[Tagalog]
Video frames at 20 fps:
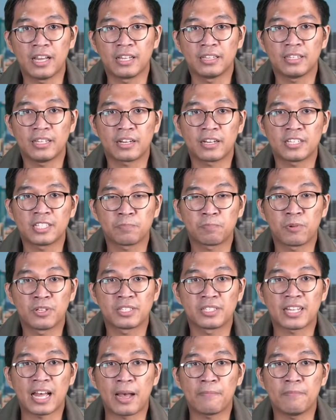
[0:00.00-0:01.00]
na
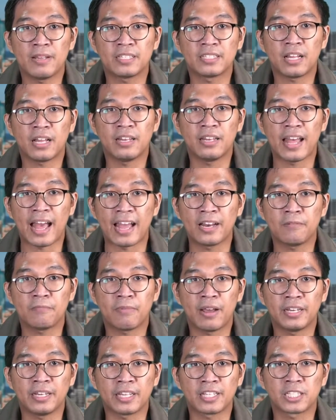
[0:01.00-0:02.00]
responsable sa
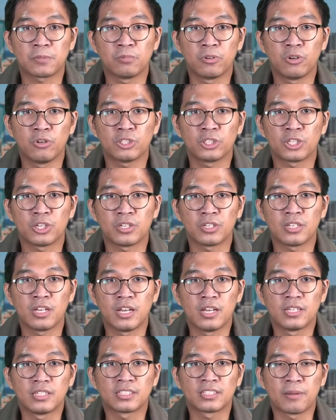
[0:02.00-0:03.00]
landmine explosion
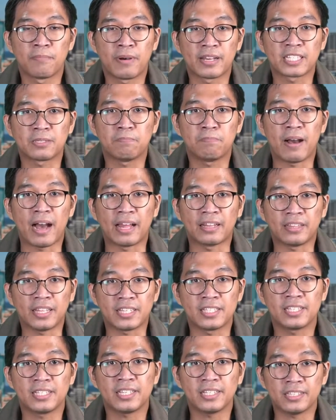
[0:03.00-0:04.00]
sa Masbate
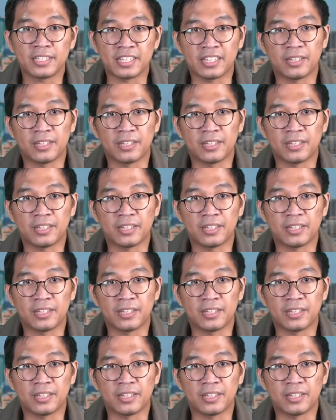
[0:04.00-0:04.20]
City.